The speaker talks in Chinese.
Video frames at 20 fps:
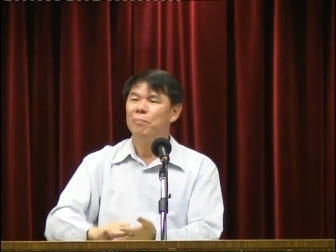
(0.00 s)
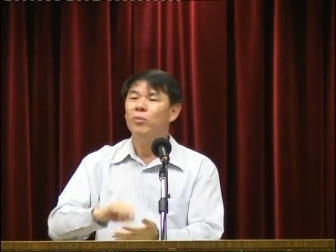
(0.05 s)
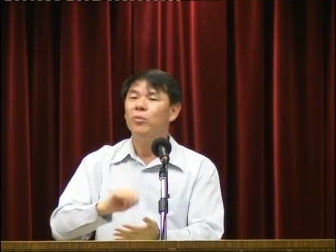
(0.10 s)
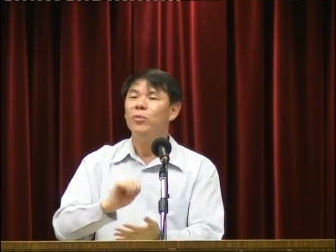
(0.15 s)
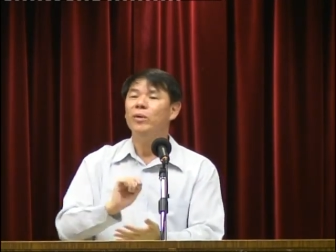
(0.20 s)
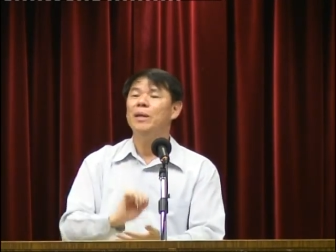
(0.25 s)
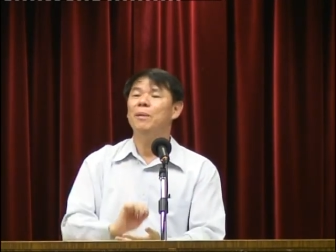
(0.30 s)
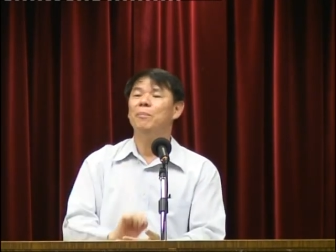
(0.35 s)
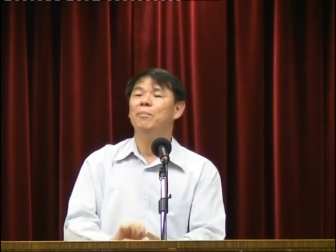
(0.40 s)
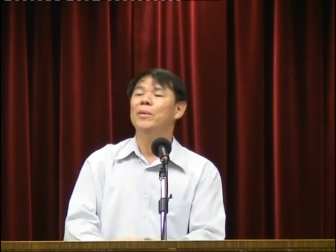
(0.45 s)
不
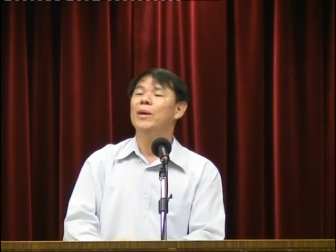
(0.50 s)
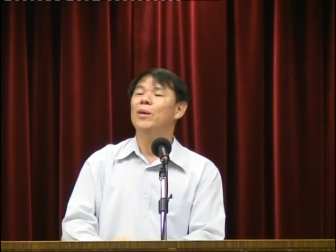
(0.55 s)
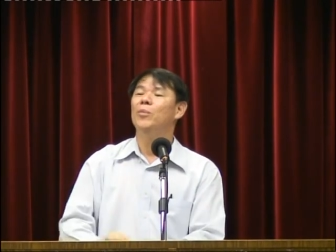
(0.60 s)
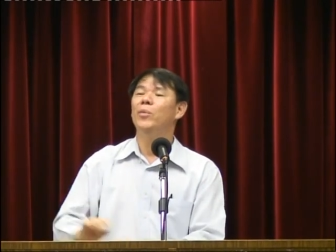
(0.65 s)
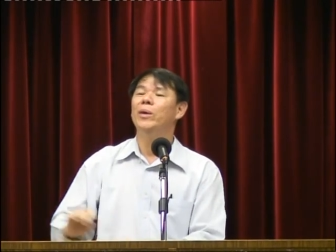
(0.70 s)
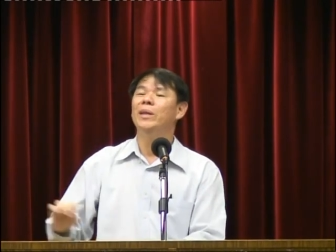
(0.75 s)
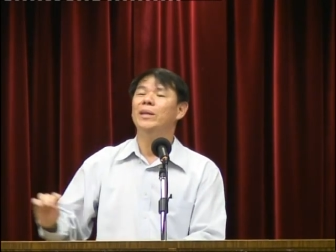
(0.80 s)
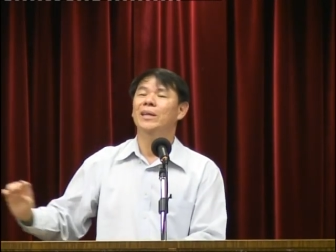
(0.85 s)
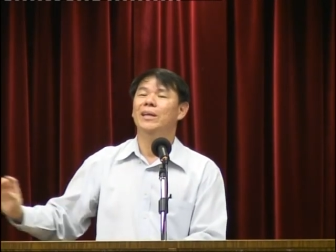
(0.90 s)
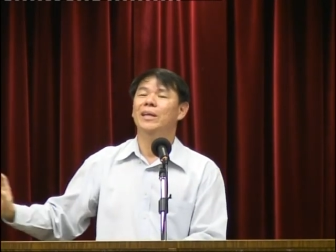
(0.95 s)
过你不要
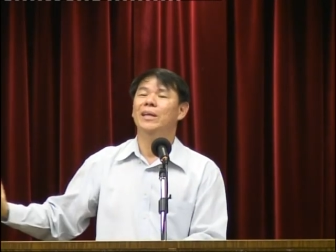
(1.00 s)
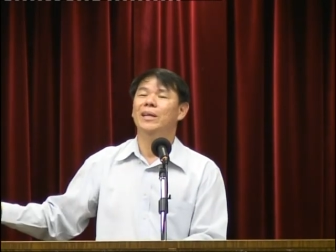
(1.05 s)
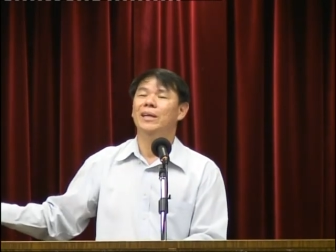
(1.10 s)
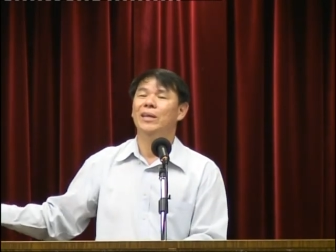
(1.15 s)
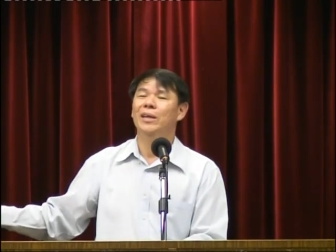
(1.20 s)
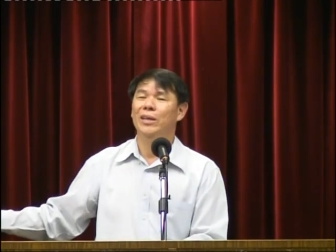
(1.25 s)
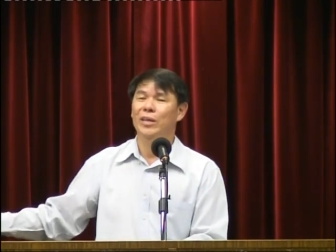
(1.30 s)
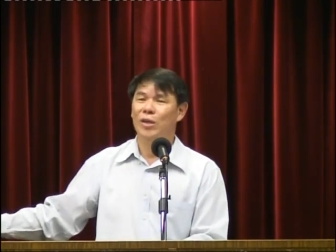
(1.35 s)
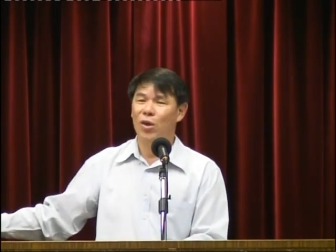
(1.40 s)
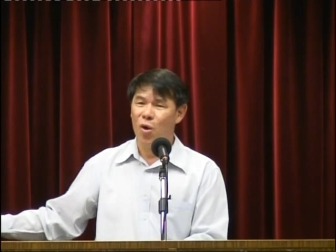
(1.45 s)
问
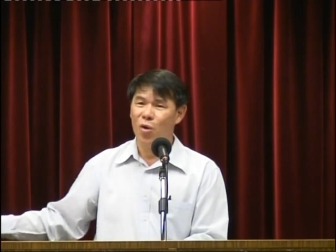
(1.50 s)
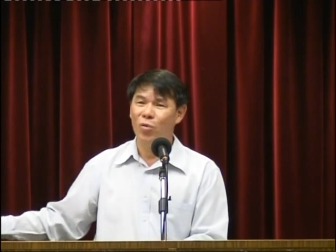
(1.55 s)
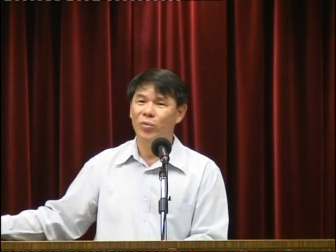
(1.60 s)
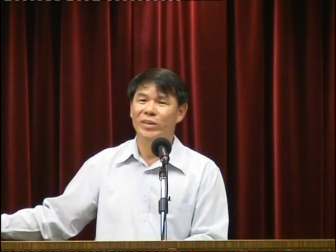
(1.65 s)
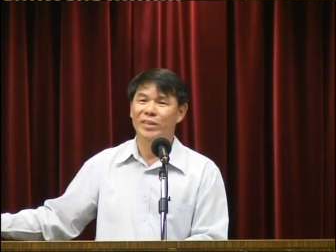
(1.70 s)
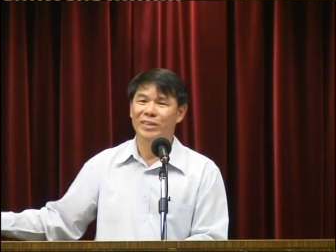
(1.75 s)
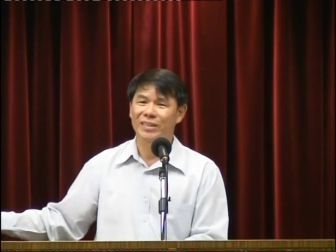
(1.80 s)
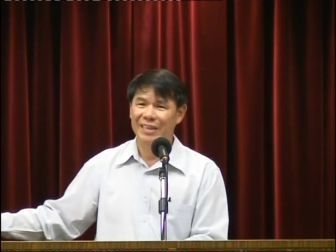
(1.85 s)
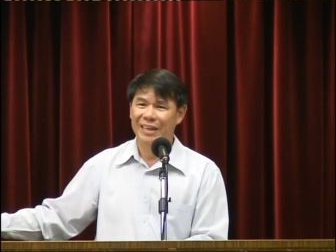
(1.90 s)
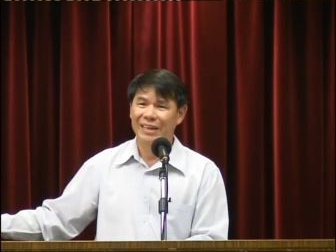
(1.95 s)
以以后
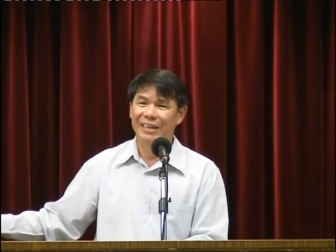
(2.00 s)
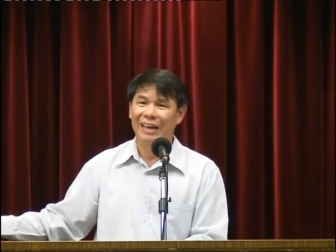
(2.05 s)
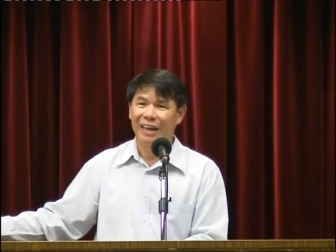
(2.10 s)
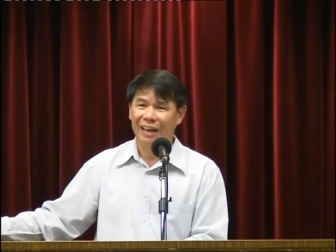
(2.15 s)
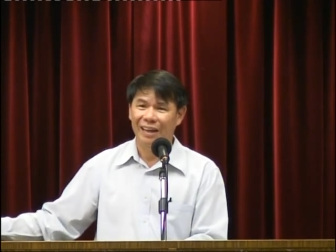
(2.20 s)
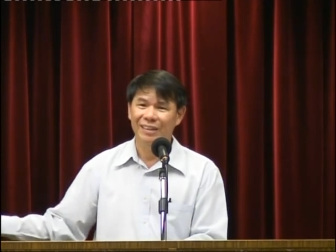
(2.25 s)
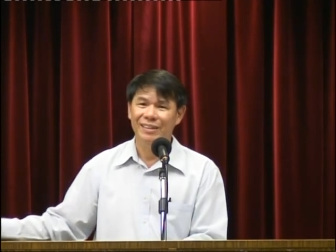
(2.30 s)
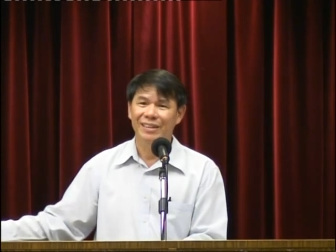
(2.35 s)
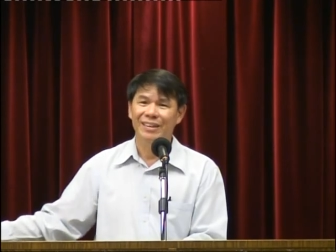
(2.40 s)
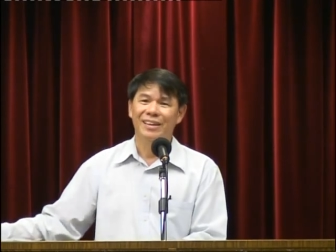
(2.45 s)
的先
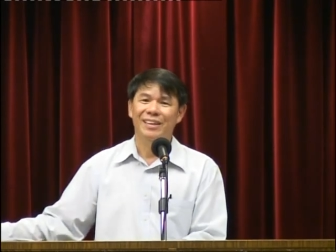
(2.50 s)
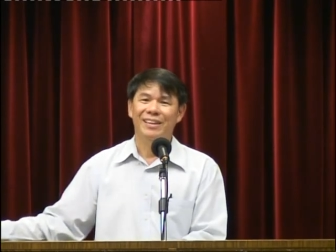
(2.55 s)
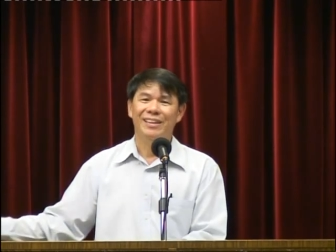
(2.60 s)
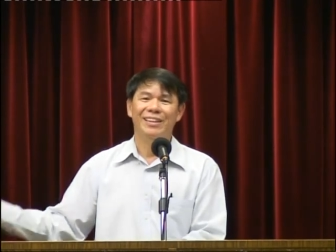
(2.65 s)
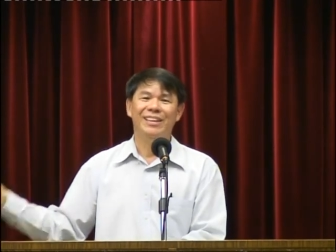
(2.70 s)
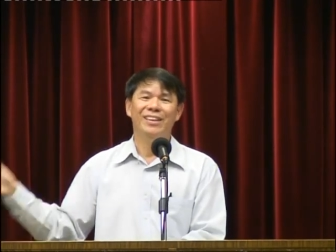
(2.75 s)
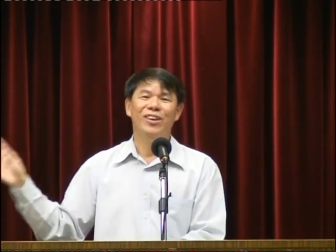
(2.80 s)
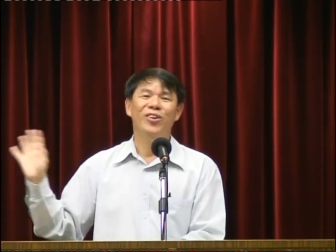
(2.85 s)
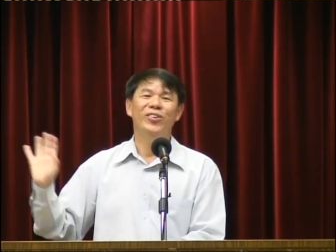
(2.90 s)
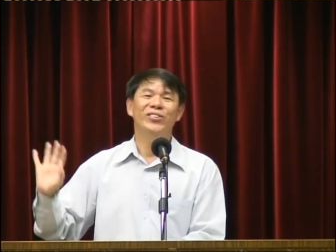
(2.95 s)
哈，
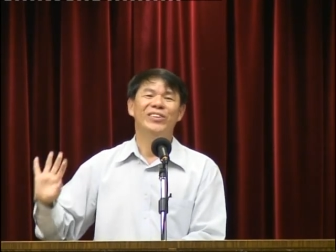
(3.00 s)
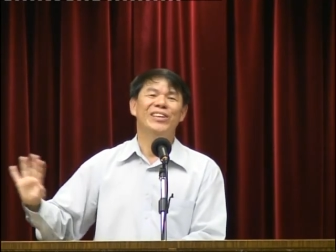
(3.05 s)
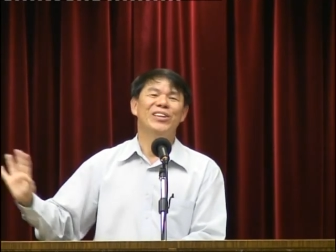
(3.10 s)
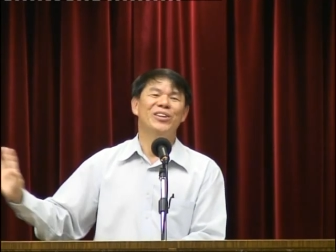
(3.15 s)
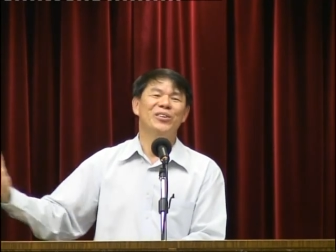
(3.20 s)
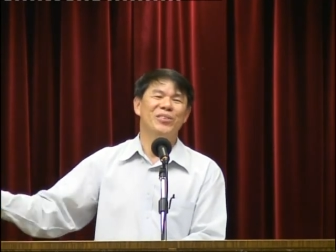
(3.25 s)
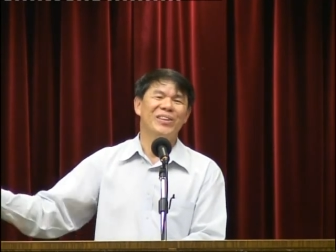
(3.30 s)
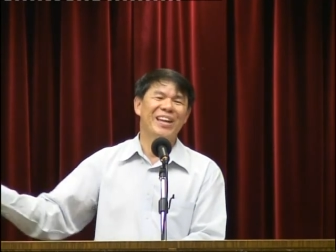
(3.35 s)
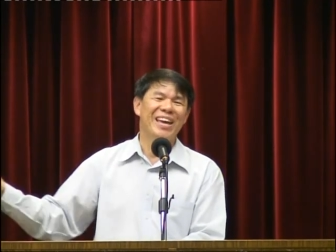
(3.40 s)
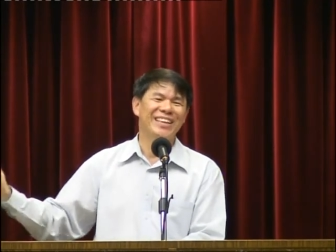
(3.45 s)
以后的
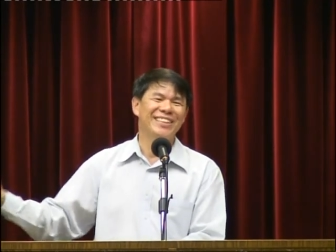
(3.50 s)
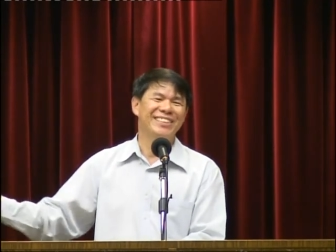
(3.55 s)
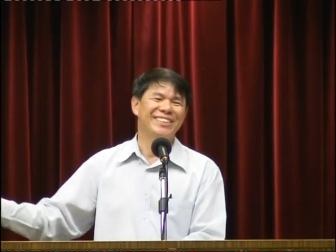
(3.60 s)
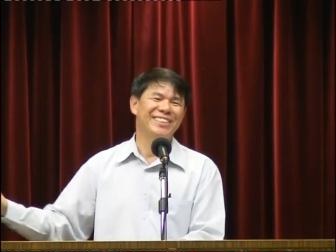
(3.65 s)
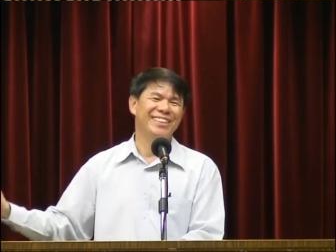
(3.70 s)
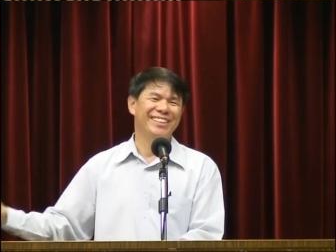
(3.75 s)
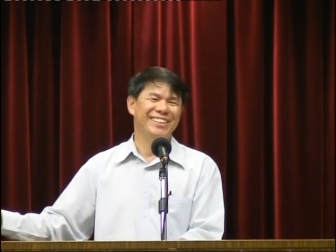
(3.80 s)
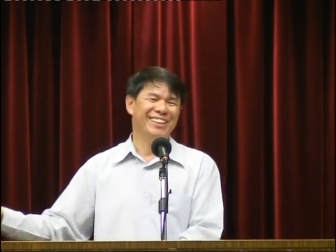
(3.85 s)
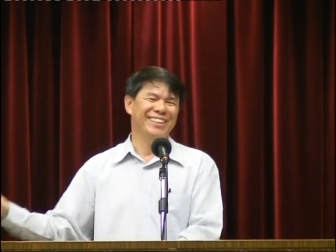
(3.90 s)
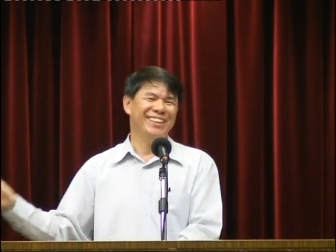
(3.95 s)
有耐
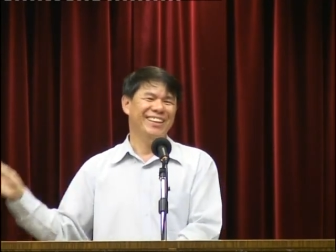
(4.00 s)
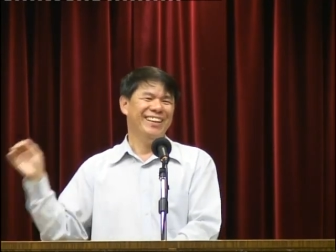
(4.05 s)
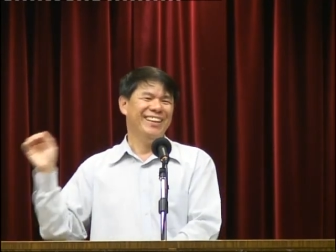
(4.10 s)
心。